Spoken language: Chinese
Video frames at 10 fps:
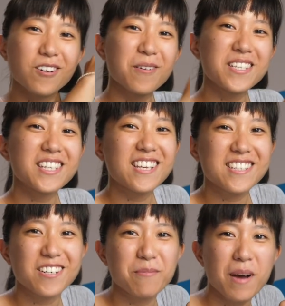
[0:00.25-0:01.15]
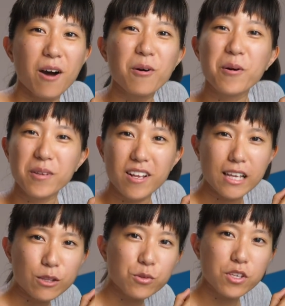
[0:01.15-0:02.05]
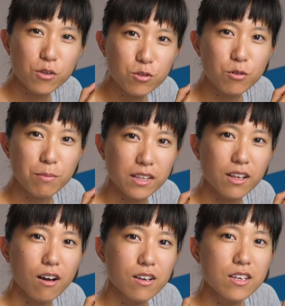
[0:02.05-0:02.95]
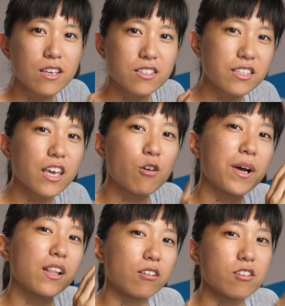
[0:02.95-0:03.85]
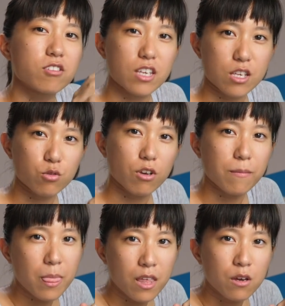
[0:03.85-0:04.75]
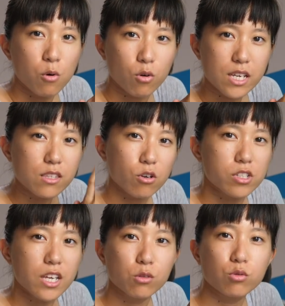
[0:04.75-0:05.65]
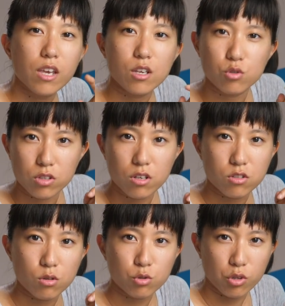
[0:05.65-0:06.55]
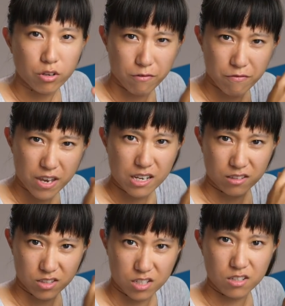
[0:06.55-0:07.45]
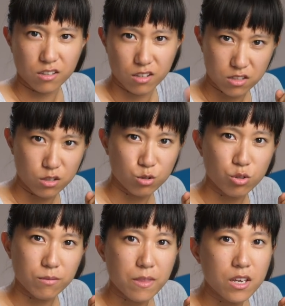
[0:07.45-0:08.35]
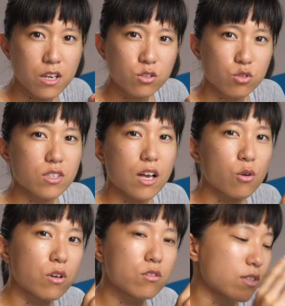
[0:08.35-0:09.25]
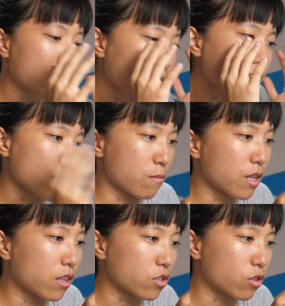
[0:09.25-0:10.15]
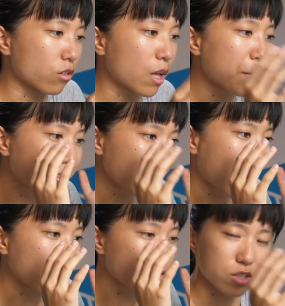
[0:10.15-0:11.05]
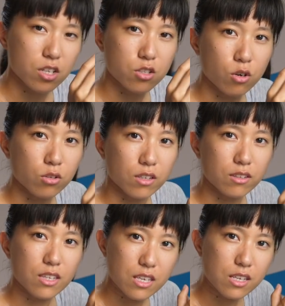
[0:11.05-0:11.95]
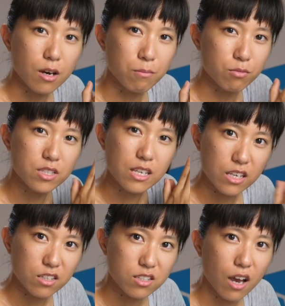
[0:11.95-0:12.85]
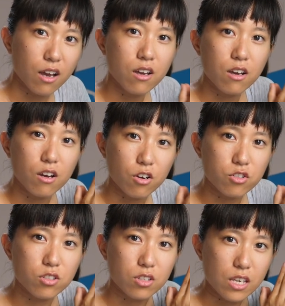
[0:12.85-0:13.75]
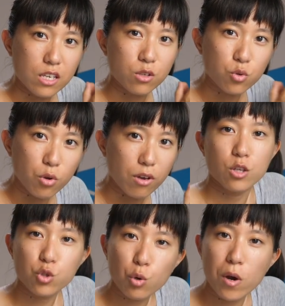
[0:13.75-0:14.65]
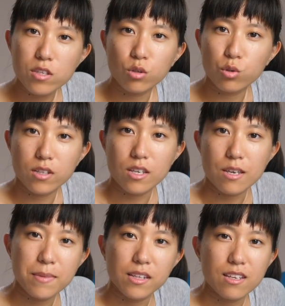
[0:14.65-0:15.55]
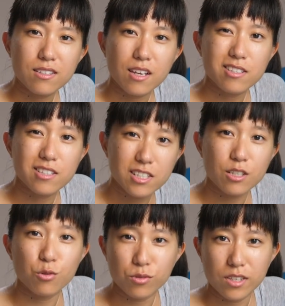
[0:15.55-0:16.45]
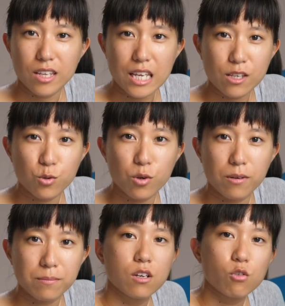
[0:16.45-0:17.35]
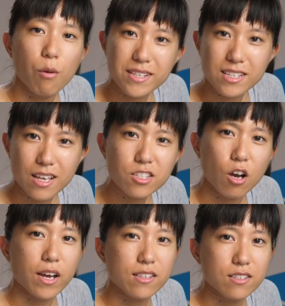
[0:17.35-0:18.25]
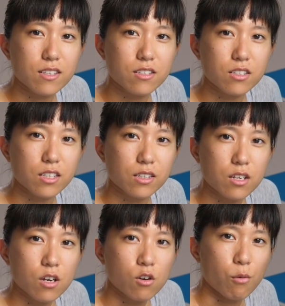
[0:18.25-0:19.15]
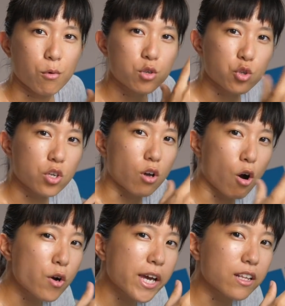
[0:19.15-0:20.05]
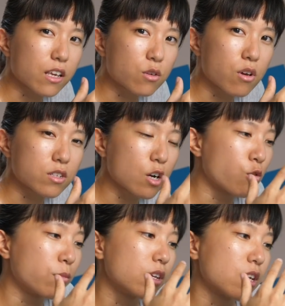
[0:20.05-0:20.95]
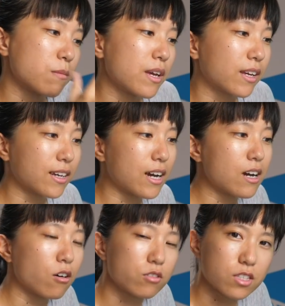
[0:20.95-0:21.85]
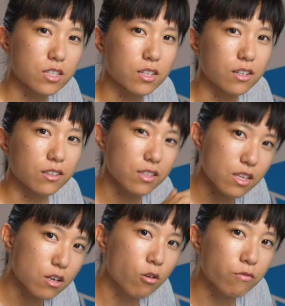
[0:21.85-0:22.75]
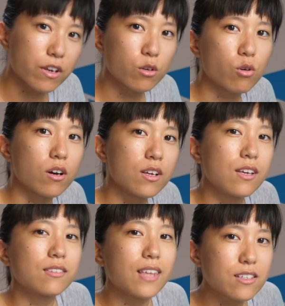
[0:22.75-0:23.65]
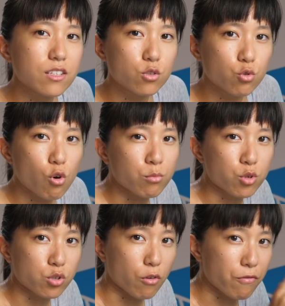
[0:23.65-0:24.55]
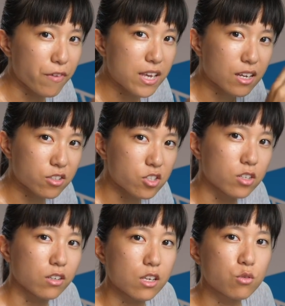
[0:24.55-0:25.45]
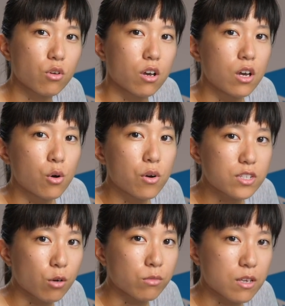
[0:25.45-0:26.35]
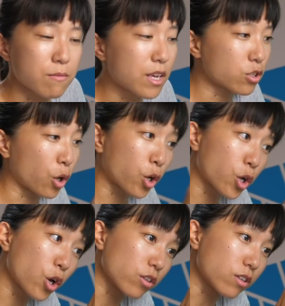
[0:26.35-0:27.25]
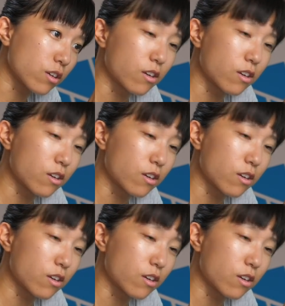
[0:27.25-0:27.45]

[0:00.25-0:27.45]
各位亲爱的人，你们好，欢迎回到兰诺的 YouTube 频道。今天我们要聊的是音乐。我在纽西兰读电影学校的时候，我学到一个非常惊人的资讯，就是当观众在看影片的时候，他们大脑接收的第一个不是影像，而是音乐。所以观众对你影片的印象是基于你的音乐。我们常常小看这件事情。我们会选一首 OK 的音乐，让我们的影片刚好及格，低空飞过。但是如果我们选一首非常适合的音乐，会让我们的影片从 Good